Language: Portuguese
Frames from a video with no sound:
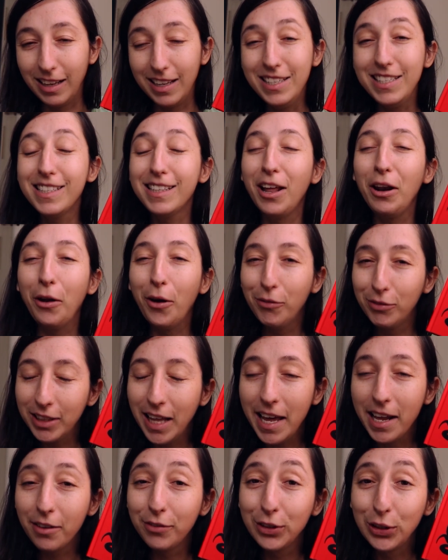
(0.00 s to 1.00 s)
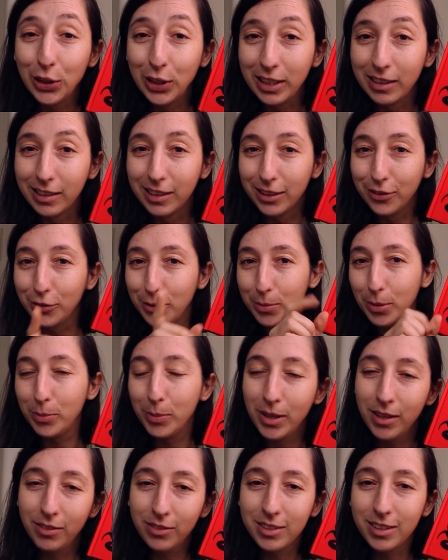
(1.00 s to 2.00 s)
Instalove da Era Vitoriana, foi o
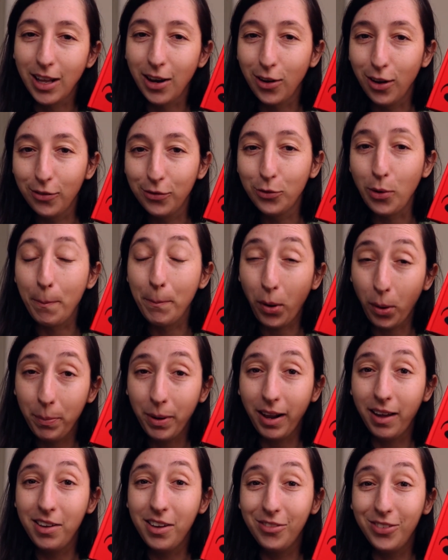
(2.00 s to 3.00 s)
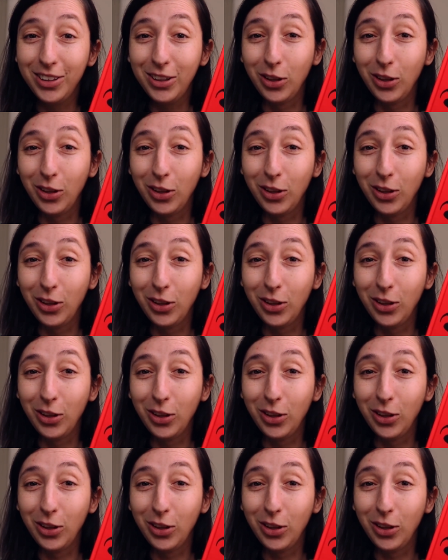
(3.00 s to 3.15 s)
primeiro Instalove com a própria Rainha